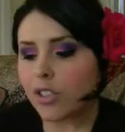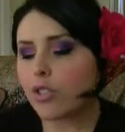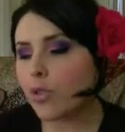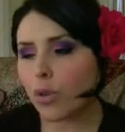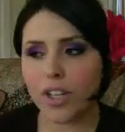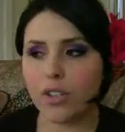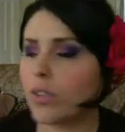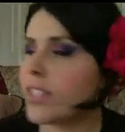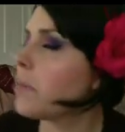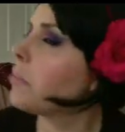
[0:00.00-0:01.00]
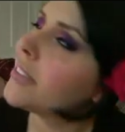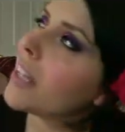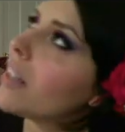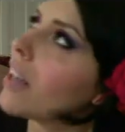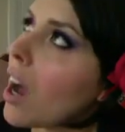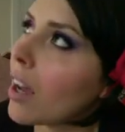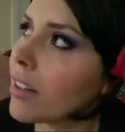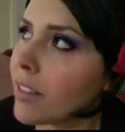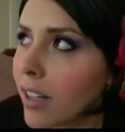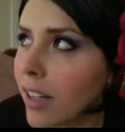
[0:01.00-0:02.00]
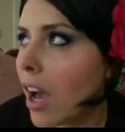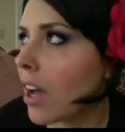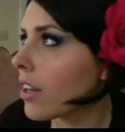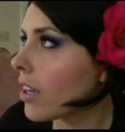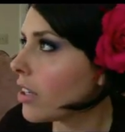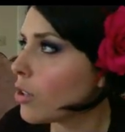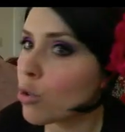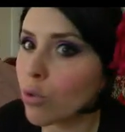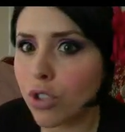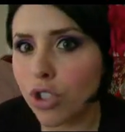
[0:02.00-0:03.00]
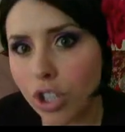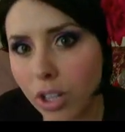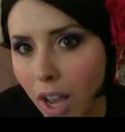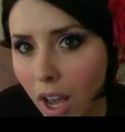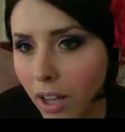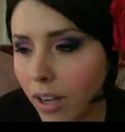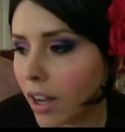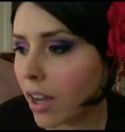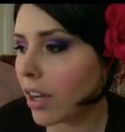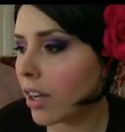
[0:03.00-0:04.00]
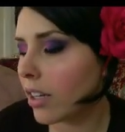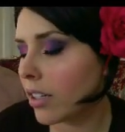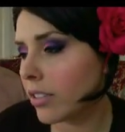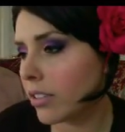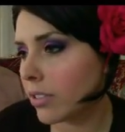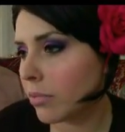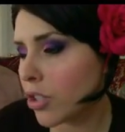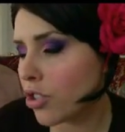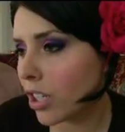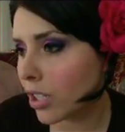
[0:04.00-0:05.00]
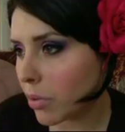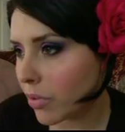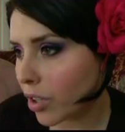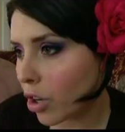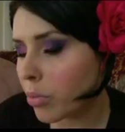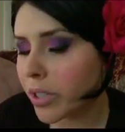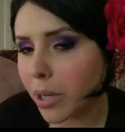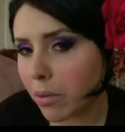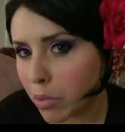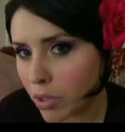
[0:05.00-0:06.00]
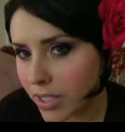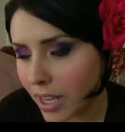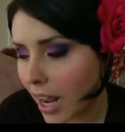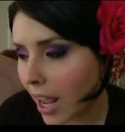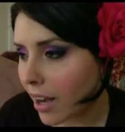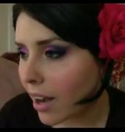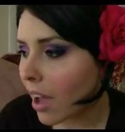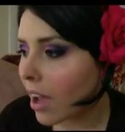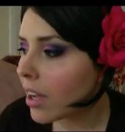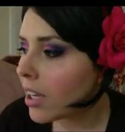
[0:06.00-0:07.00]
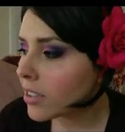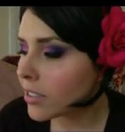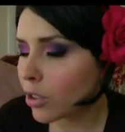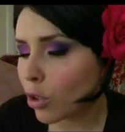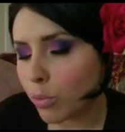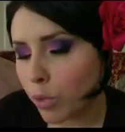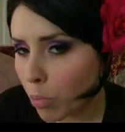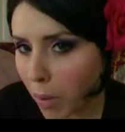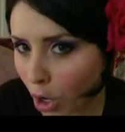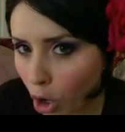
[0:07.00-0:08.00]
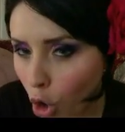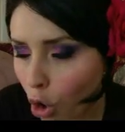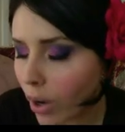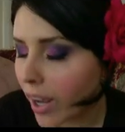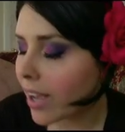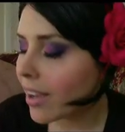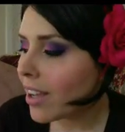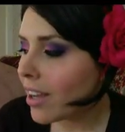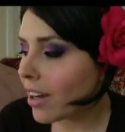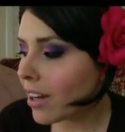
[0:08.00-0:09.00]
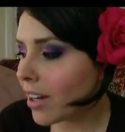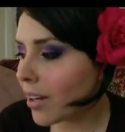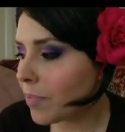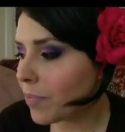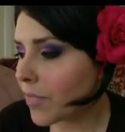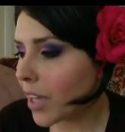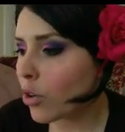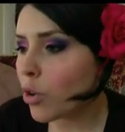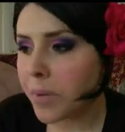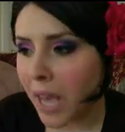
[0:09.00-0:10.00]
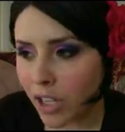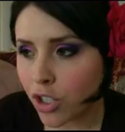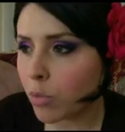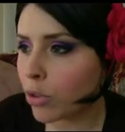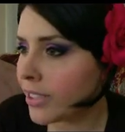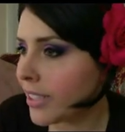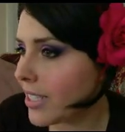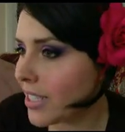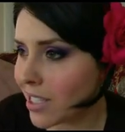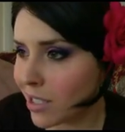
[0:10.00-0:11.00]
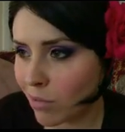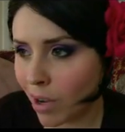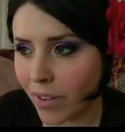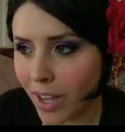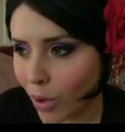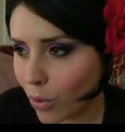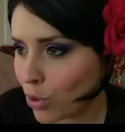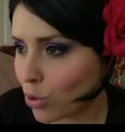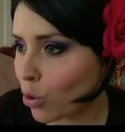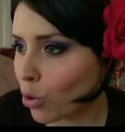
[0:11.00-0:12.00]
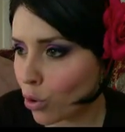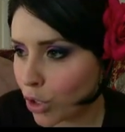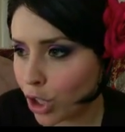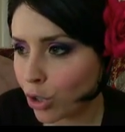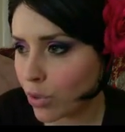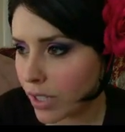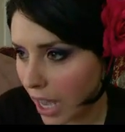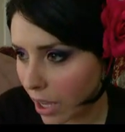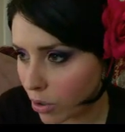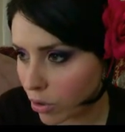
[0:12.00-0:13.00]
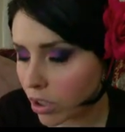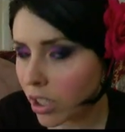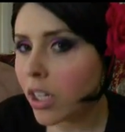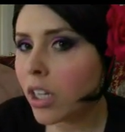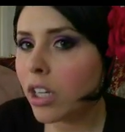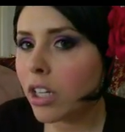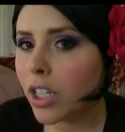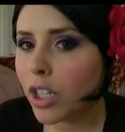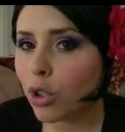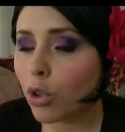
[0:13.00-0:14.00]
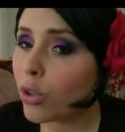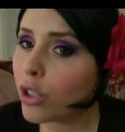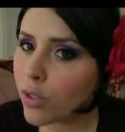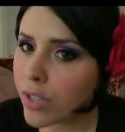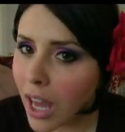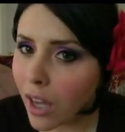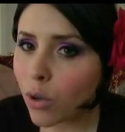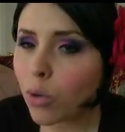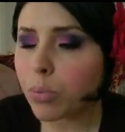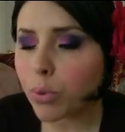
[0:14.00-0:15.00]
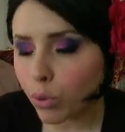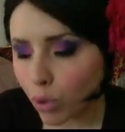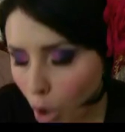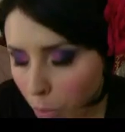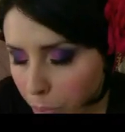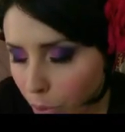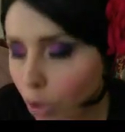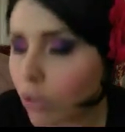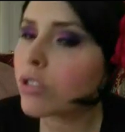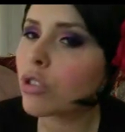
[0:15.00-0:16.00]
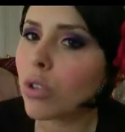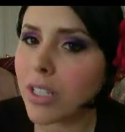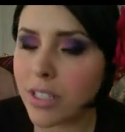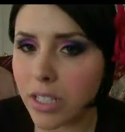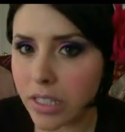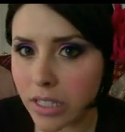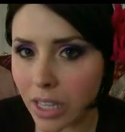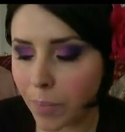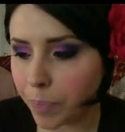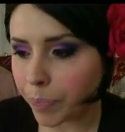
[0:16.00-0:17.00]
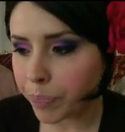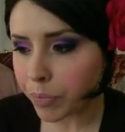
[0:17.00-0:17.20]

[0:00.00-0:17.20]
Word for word: Io so che noi siamo italiani, italiane, io sono siciliana, eh, immaginate mio fratello mi chiama mozzarella, dato il mio pallore, um, a noi piace moltissimo avere questo colorito sano. Colorito sano purtroppo non esiste.